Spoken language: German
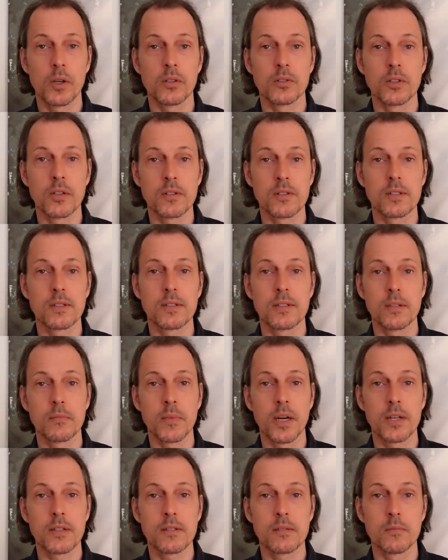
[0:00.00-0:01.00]
Und das ist den
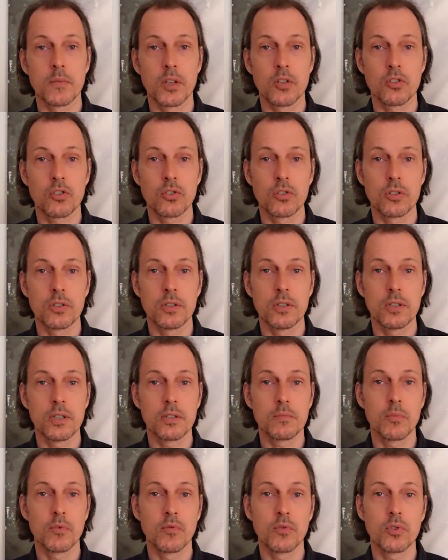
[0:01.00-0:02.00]
meisten Menschen
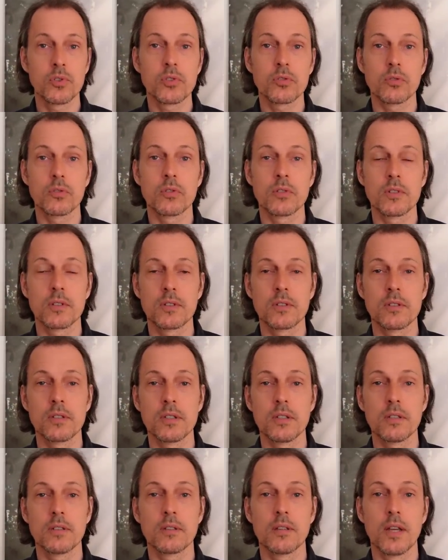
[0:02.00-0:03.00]
nicht bewusst und es ist
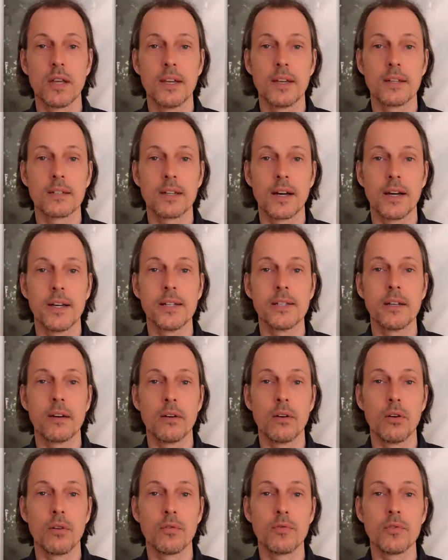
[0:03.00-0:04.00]
nicht Teil der
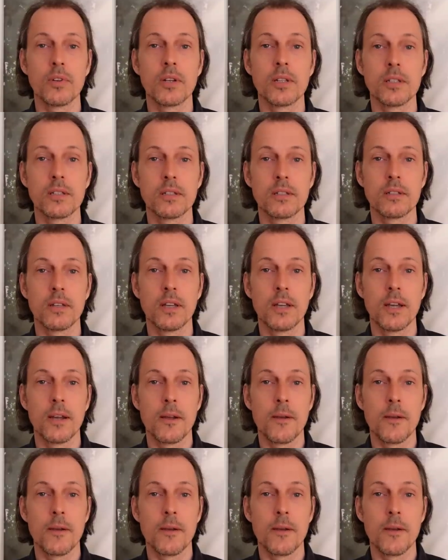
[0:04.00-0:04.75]
öffentlichen